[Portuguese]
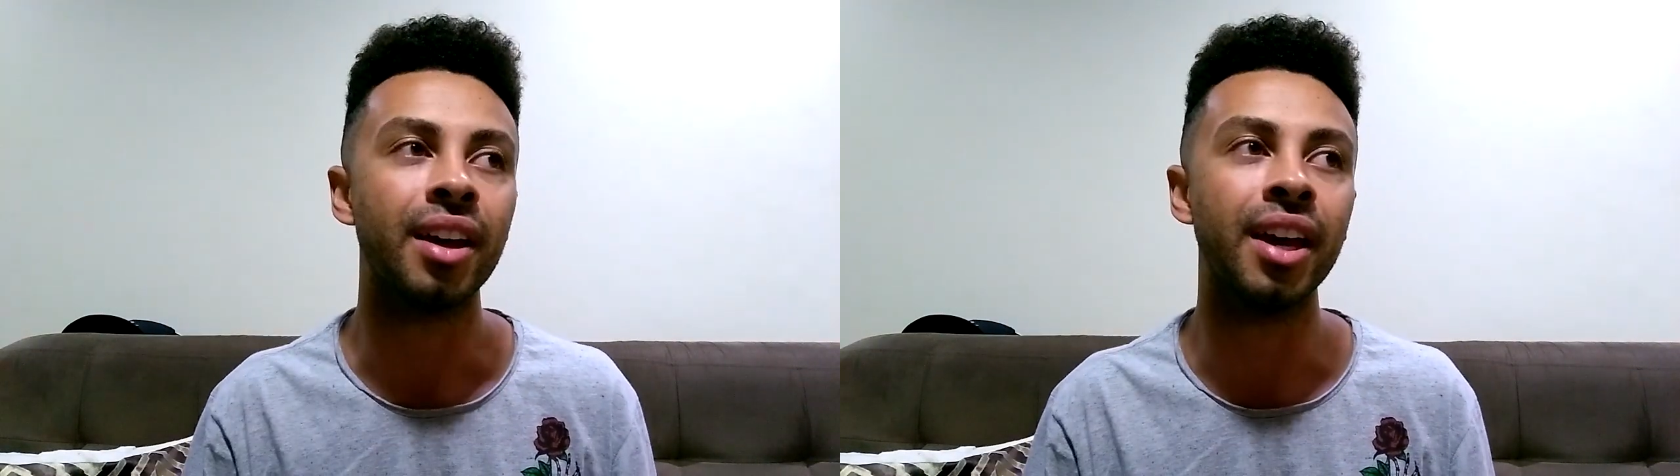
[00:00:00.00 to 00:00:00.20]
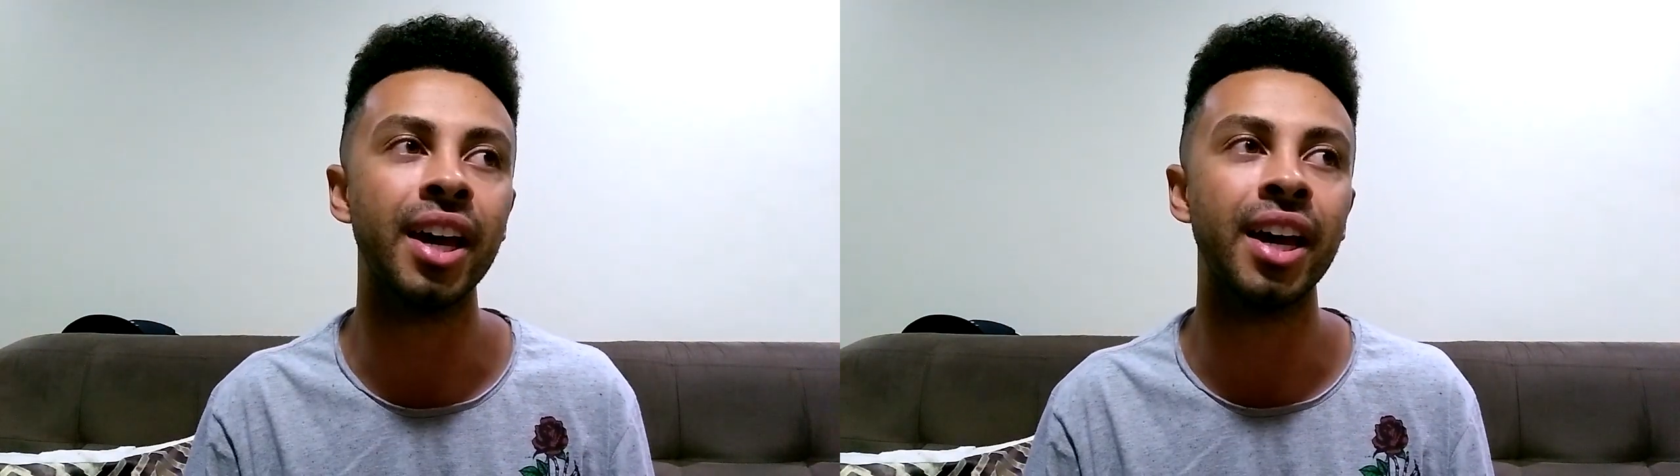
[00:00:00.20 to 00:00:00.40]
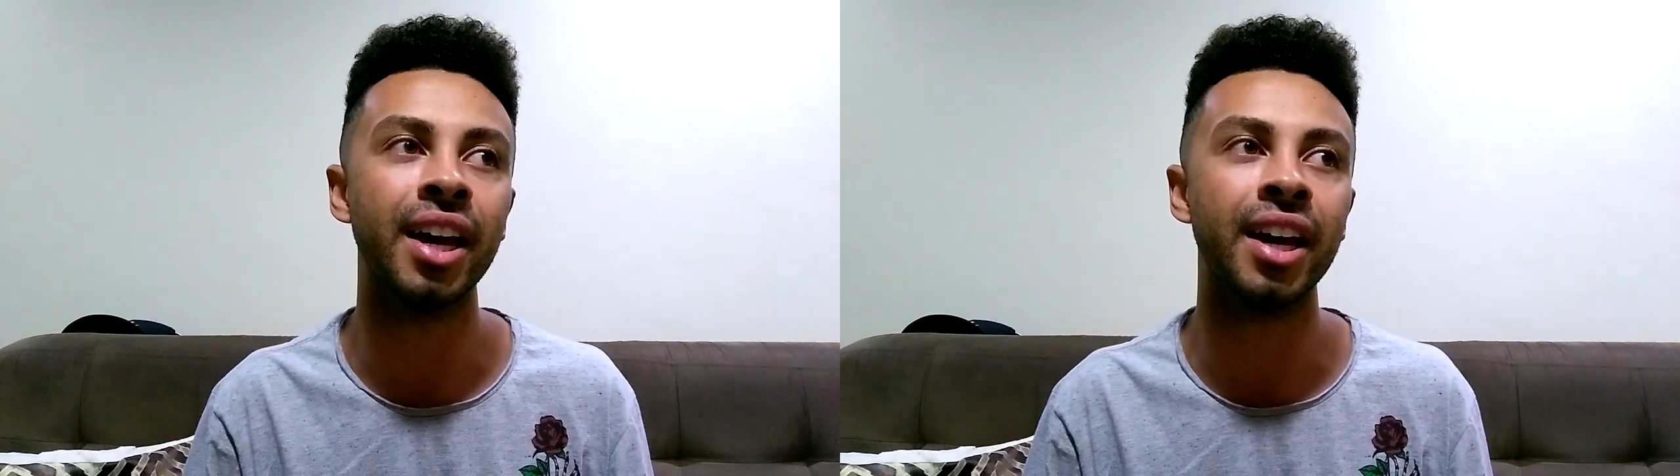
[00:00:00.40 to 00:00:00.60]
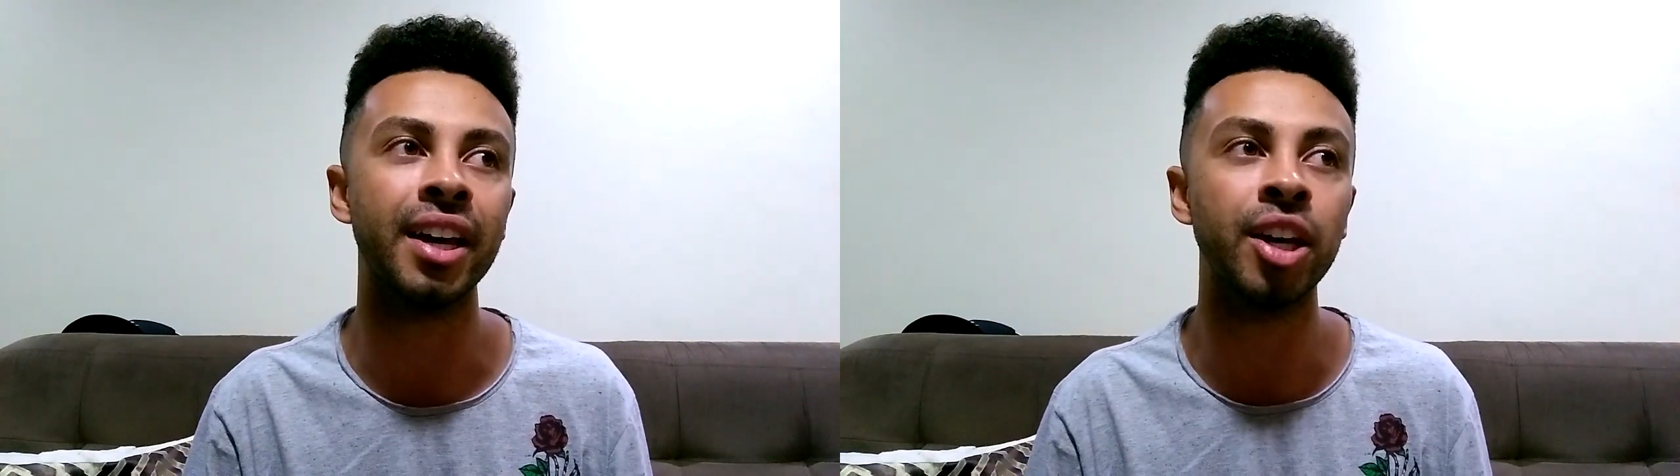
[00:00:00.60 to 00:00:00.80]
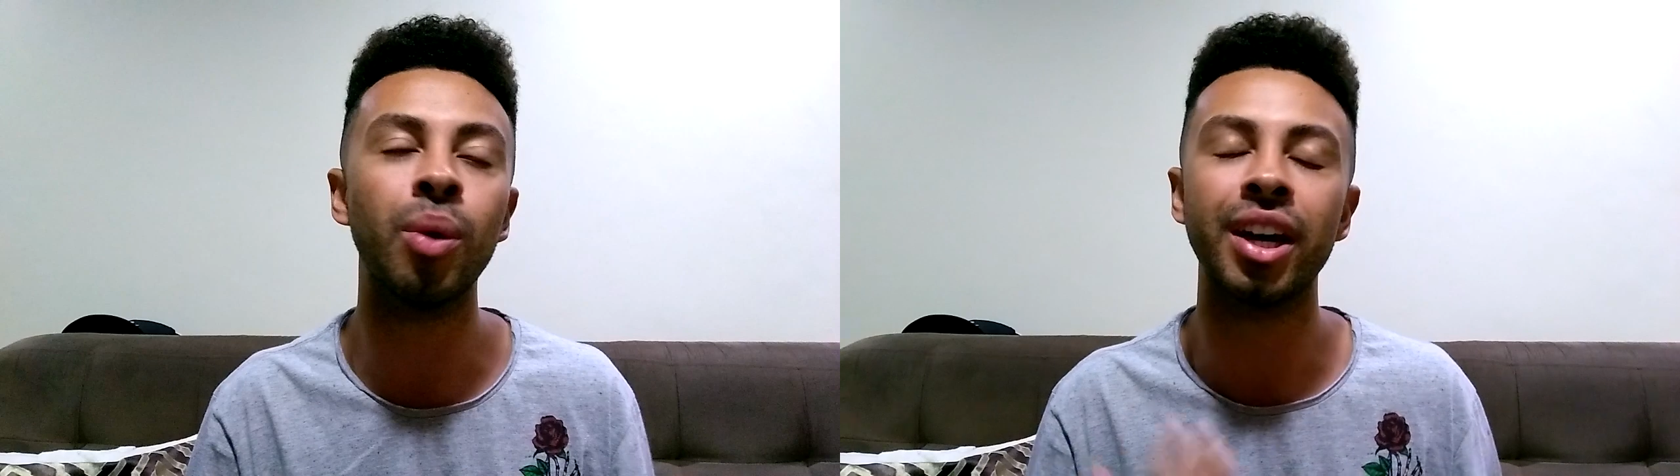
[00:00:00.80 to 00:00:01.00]
é,
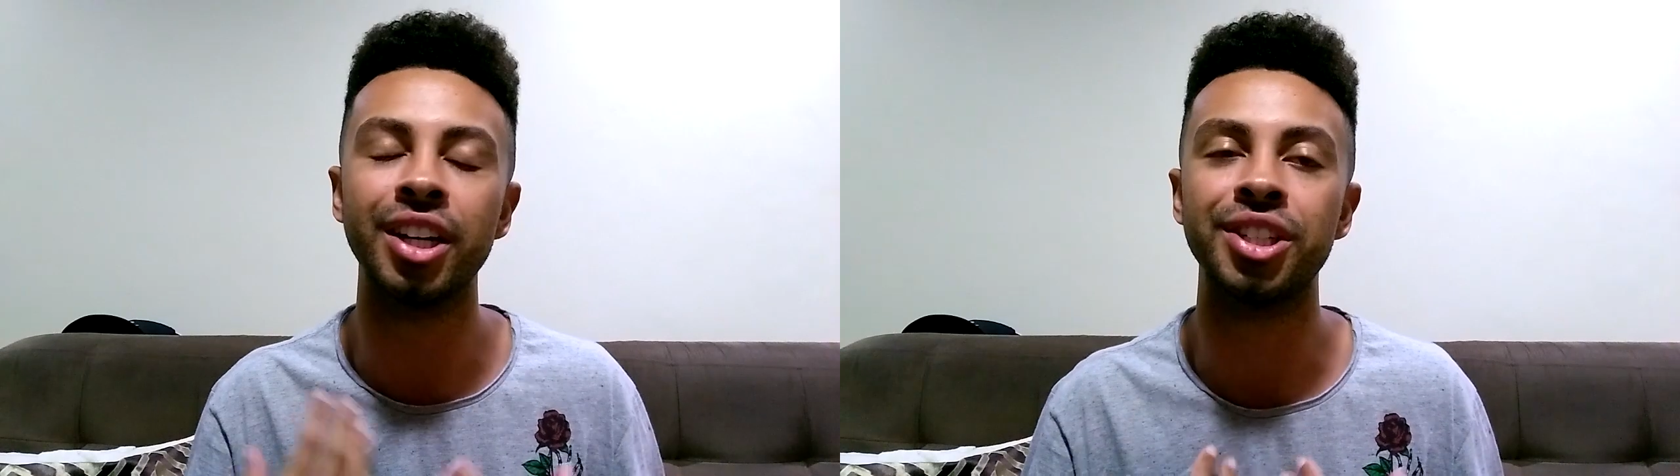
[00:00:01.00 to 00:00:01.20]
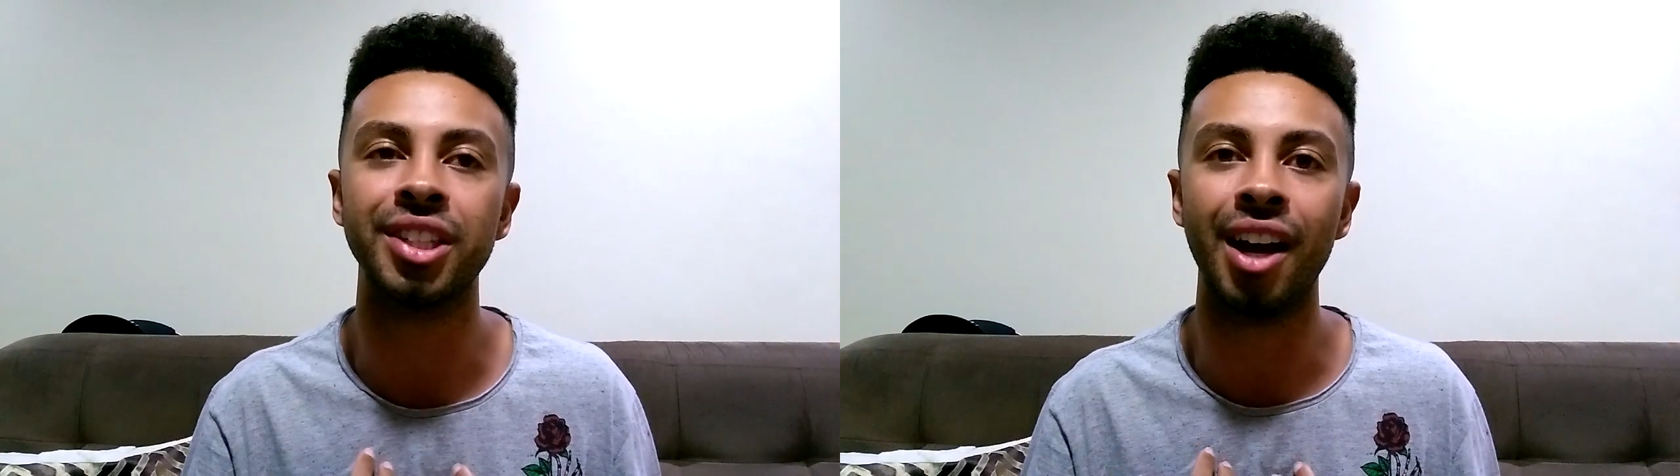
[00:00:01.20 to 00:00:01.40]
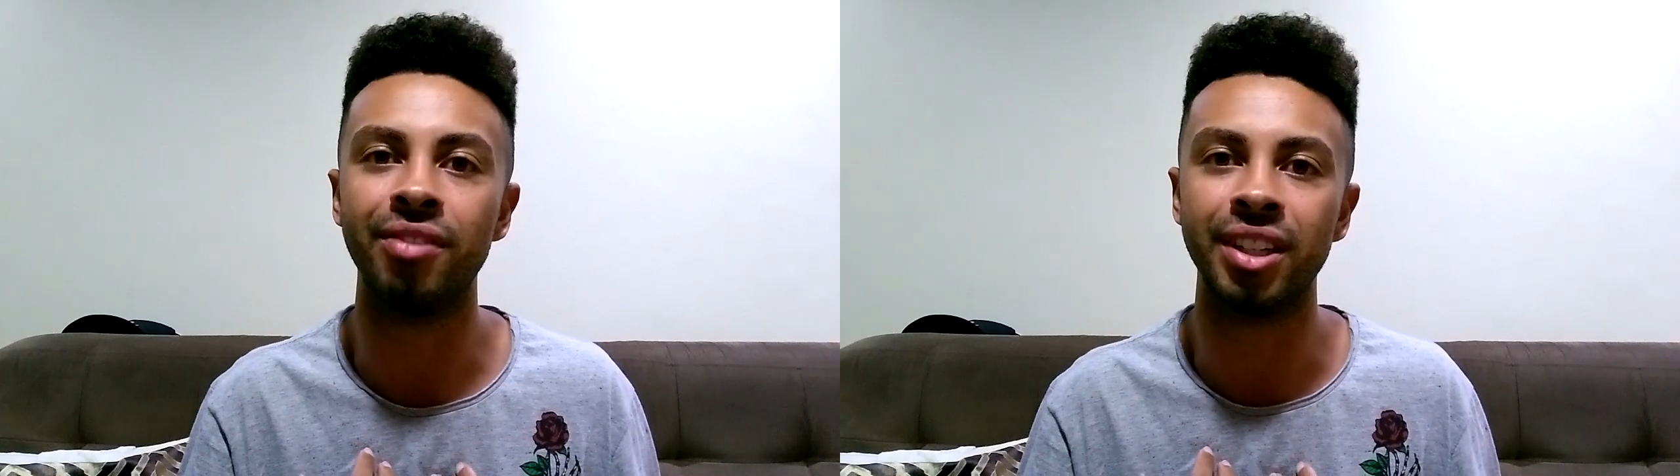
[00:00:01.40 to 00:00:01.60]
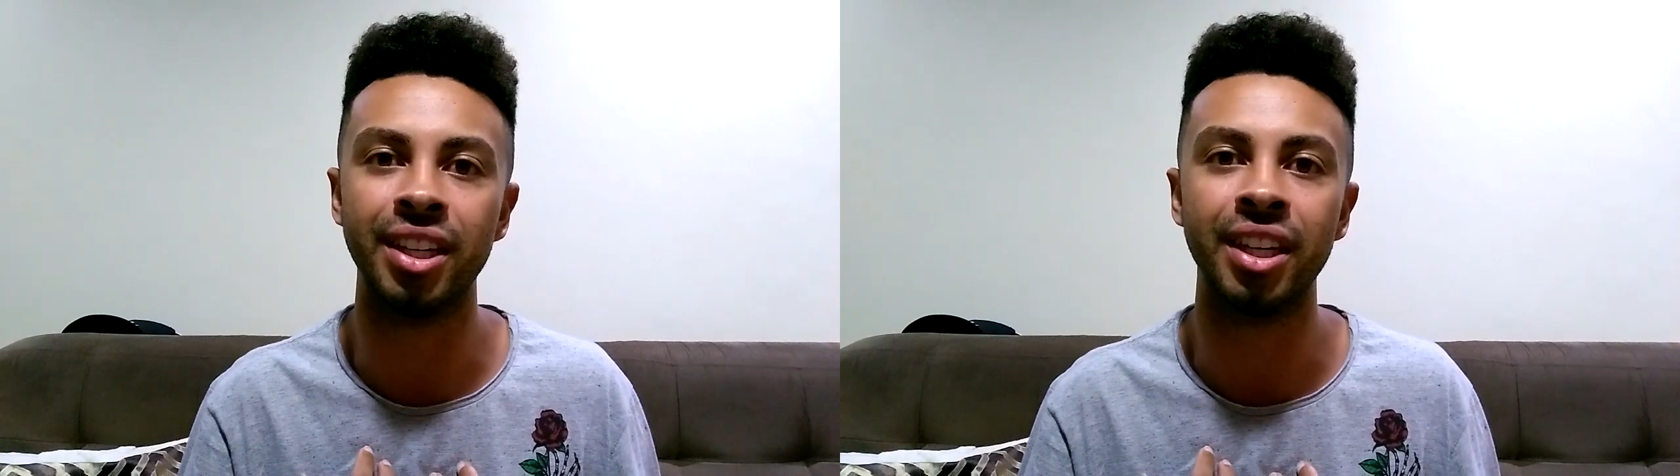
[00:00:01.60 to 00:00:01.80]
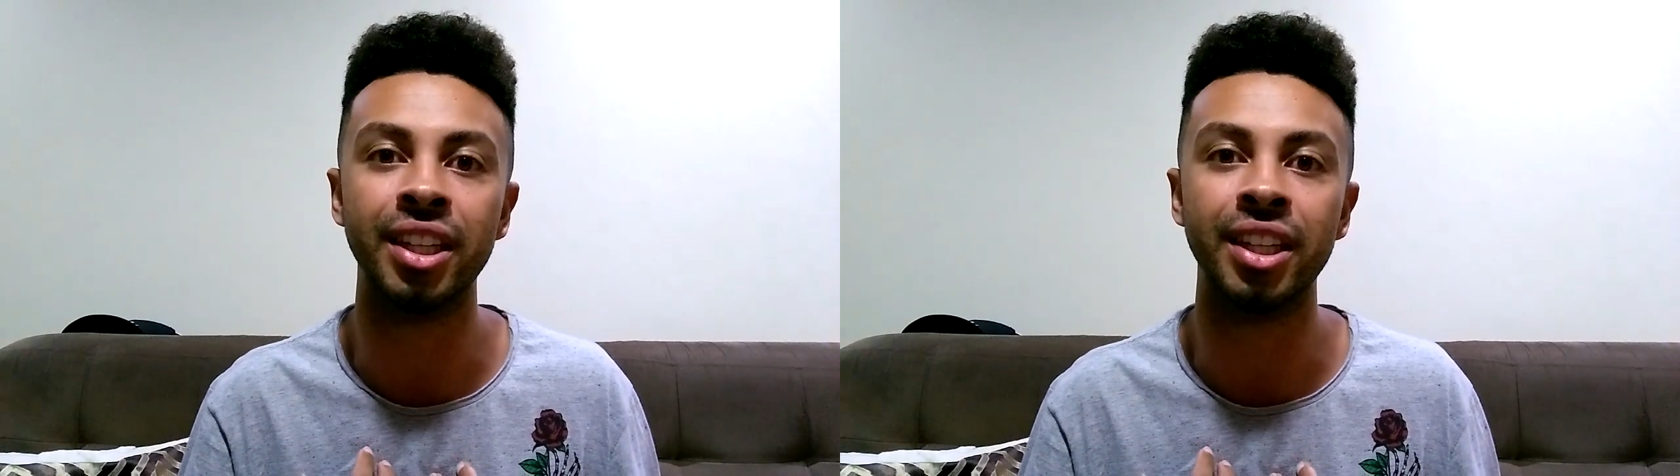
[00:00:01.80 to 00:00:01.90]
eu acreditava que